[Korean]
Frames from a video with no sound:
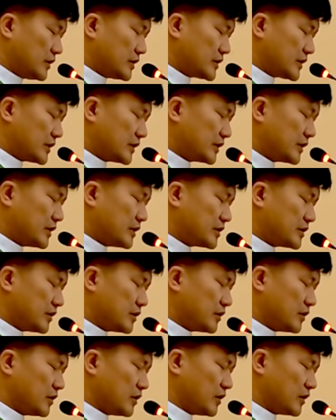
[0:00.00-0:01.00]
사실
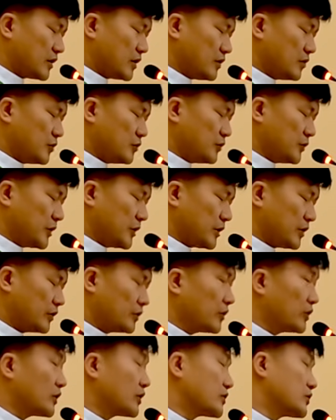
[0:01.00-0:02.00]
성경의 대부분의
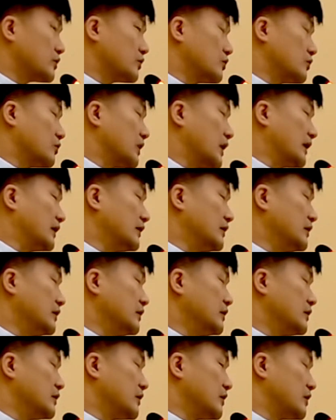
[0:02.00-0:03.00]
영역에서도
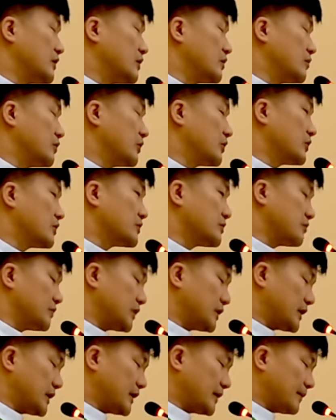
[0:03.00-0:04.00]
같은 일이
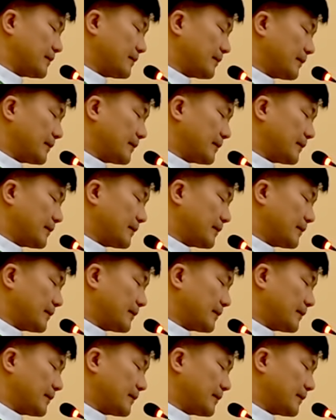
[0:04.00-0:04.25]
벌어집니다.